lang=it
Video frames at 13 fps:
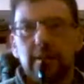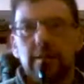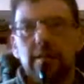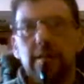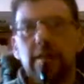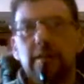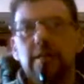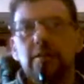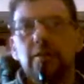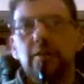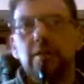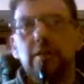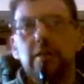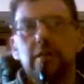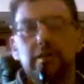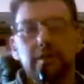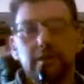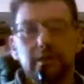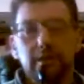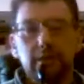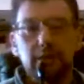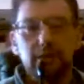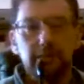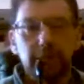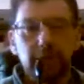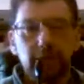eh, io, io
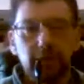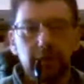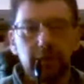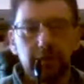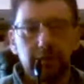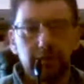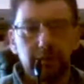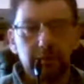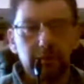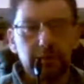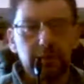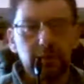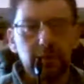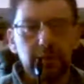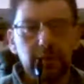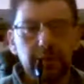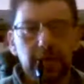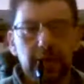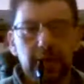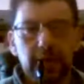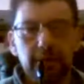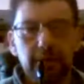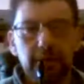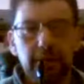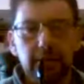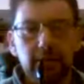spero di non ammalarmi
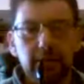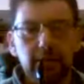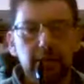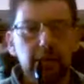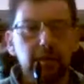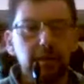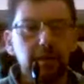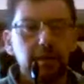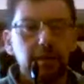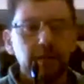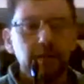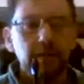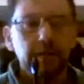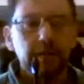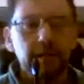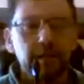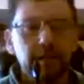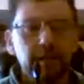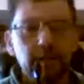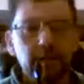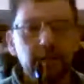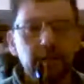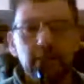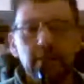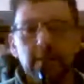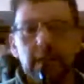e che non si ammalino
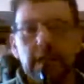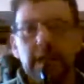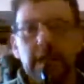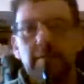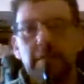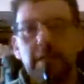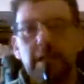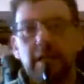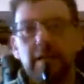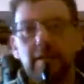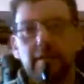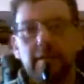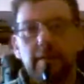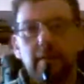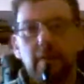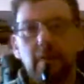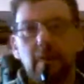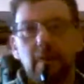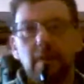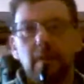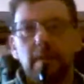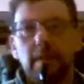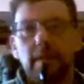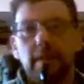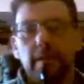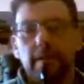neanche i miei
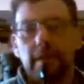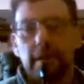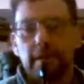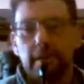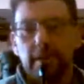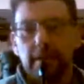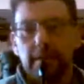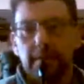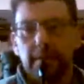eh, mi